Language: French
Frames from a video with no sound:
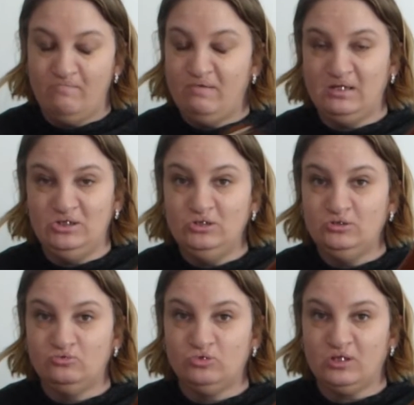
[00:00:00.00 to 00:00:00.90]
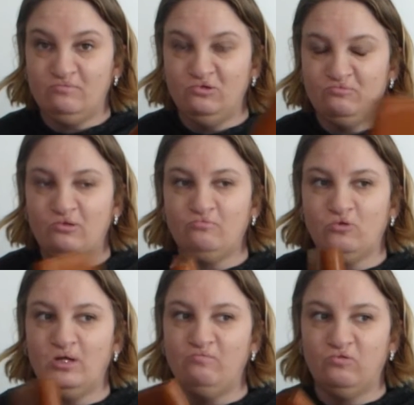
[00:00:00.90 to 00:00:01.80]
planning tout simplement
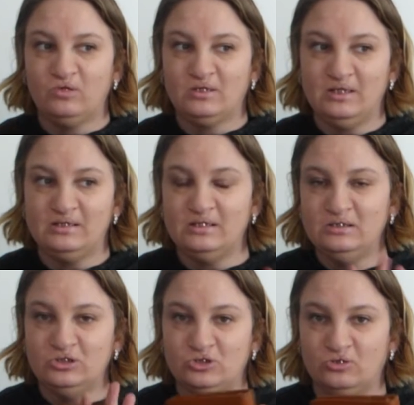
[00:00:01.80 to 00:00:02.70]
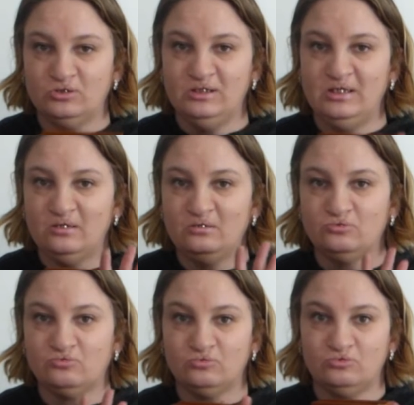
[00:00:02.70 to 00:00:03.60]
bon là pour cette année j'en ai
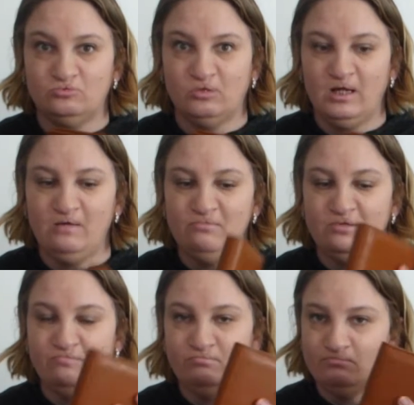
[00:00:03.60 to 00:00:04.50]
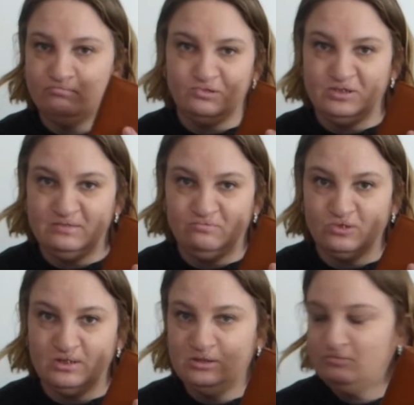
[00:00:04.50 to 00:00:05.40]
un donc voilà mais peut-être
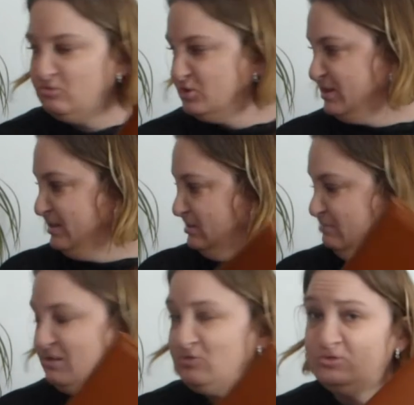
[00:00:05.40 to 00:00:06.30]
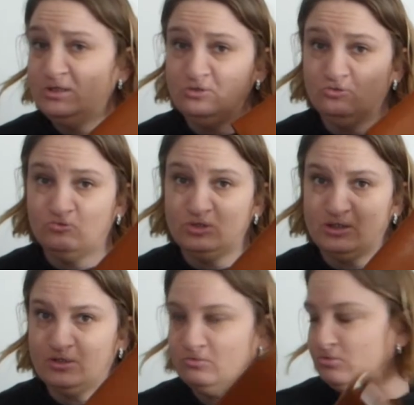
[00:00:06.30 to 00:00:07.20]
pour l'année prochaine. Il m'a coûté
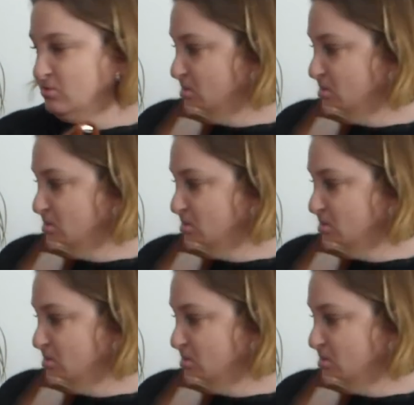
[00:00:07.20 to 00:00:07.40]
1,50€.